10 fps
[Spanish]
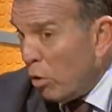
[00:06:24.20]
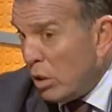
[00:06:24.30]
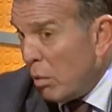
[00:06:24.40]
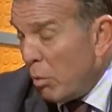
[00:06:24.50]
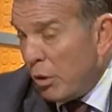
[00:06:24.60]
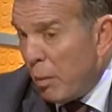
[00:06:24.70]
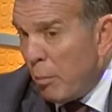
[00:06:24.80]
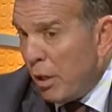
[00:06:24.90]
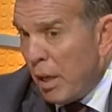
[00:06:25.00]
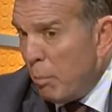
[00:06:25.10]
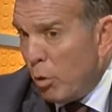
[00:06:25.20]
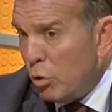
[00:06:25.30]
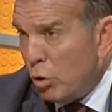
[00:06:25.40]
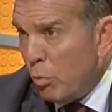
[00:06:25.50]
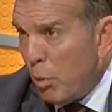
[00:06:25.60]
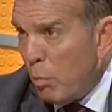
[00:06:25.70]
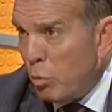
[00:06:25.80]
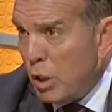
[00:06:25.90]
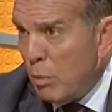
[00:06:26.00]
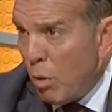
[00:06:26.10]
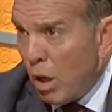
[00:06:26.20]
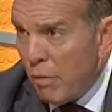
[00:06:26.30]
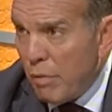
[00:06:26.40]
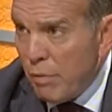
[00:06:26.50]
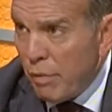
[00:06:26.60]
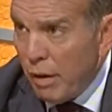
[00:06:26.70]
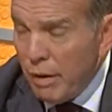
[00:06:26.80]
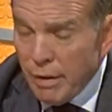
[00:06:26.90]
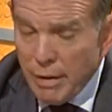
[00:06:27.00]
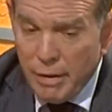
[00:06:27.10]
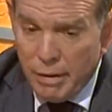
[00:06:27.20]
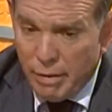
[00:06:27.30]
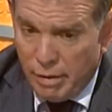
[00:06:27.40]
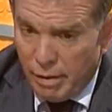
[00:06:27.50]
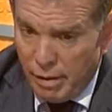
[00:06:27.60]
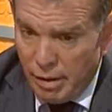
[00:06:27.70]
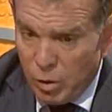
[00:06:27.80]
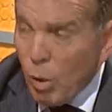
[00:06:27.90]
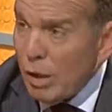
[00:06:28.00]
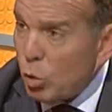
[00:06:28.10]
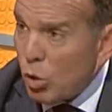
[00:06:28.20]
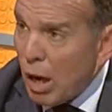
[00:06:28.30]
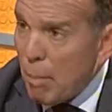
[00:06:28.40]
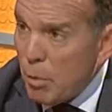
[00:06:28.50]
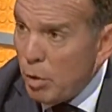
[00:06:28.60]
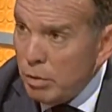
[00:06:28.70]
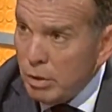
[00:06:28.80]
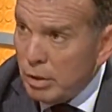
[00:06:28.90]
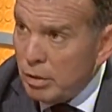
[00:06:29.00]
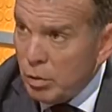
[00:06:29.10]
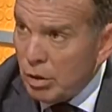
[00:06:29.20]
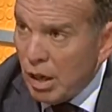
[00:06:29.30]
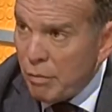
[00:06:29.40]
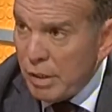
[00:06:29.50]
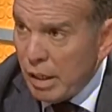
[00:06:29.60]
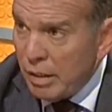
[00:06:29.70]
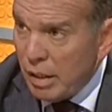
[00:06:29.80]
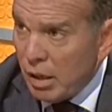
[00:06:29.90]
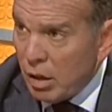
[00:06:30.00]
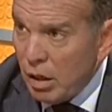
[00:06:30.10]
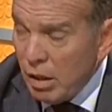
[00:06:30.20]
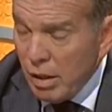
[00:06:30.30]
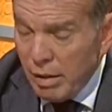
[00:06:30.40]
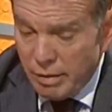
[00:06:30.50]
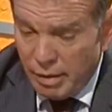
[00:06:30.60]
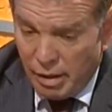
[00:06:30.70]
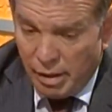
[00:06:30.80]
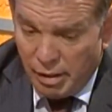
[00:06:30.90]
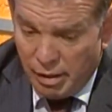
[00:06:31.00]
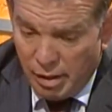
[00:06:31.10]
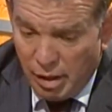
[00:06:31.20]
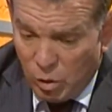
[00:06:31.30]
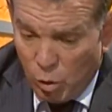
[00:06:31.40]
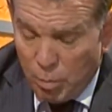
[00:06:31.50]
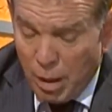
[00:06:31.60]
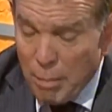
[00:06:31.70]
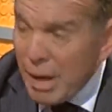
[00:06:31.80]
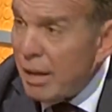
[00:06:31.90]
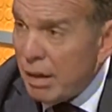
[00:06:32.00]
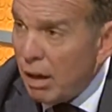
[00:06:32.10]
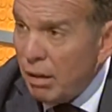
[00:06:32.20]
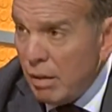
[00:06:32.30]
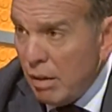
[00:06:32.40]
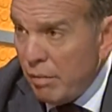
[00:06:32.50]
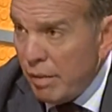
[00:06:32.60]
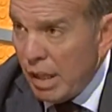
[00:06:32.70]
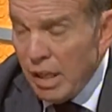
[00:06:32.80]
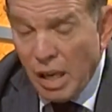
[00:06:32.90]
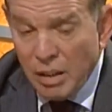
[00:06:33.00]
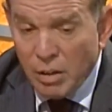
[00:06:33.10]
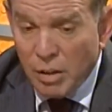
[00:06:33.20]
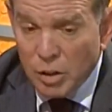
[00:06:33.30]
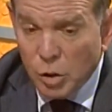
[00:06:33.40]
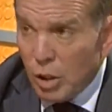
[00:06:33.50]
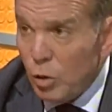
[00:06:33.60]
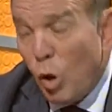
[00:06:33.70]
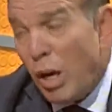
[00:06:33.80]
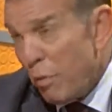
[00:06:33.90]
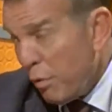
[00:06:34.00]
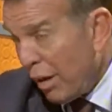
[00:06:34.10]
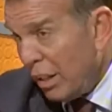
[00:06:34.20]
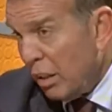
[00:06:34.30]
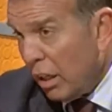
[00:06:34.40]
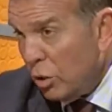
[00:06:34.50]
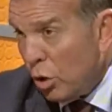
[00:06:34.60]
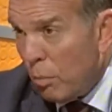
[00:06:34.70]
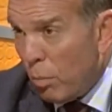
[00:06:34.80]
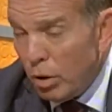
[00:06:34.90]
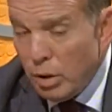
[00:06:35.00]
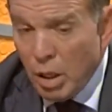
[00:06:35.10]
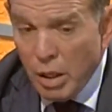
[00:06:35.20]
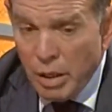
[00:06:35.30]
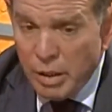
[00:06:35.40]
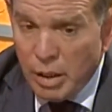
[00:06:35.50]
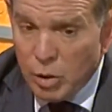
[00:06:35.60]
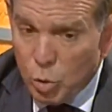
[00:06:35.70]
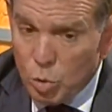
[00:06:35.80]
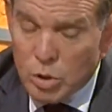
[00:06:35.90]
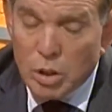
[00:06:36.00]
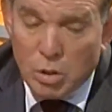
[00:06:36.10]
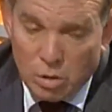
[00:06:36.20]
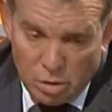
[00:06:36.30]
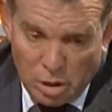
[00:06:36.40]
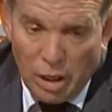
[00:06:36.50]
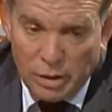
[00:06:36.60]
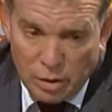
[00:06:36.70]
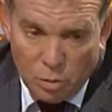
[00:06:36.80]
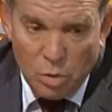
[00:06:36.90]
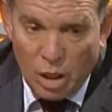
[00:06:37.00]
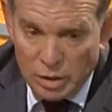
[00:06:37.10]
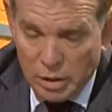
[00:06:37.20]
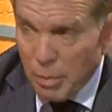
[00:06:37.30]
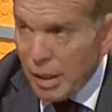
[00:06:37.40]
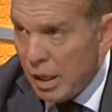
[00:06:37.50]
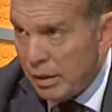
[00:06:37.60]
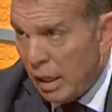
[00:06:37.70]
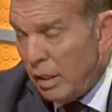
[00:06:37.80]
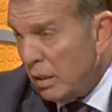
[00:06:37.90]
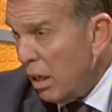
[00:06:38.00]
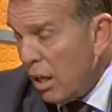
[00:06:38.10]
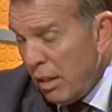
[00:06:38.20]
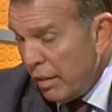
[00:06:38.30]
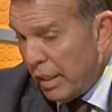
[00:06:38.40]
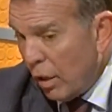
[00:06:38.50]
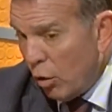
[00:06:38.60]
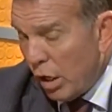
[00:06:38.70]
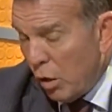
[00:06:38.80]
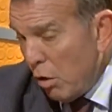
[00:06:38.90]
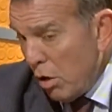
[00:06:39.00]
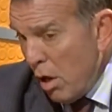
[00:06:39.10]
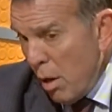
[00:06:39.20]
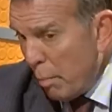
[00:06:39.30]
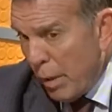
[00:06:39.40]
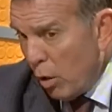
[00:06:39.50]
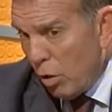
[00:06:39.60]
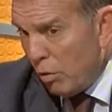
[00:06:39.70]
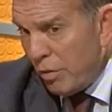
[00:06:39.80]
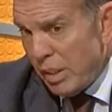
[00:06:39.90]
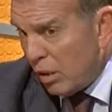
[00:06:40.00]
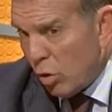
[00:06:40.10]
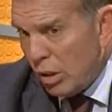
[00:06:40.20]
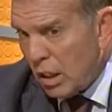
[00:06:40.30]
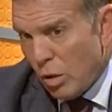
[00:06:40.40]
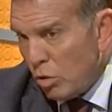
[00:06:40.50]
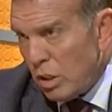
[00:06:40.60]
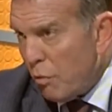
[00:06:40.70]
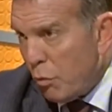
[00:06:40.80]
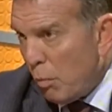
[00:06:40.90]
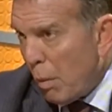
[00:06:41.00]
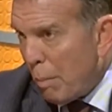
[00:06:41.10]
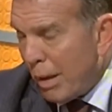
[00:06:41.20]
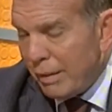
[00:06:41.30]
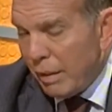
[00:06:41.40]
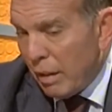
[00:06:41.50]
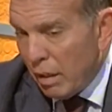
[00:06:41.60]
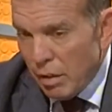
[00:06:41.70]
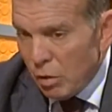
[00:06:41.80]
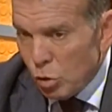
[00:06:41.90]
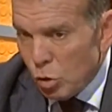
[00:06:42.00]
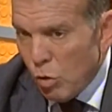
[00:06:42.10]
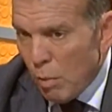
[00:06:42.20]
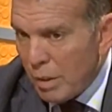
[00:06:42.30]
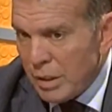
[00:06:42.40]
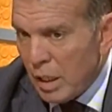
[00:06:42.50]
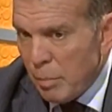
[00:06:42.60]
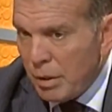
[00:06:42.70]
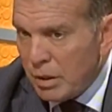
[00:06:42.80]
de cosas, porque por ejemplo nosotros propusimos a la FIFA el cuarto cambio en la final de la, de la Copa América. ¿verdad? y la International, no a la FIFA, la International Board, y en su sesión de hace una semana atrás dijeron que no. Pero, viste, todas esas cosas forman parte de que nosotros vamos a seguir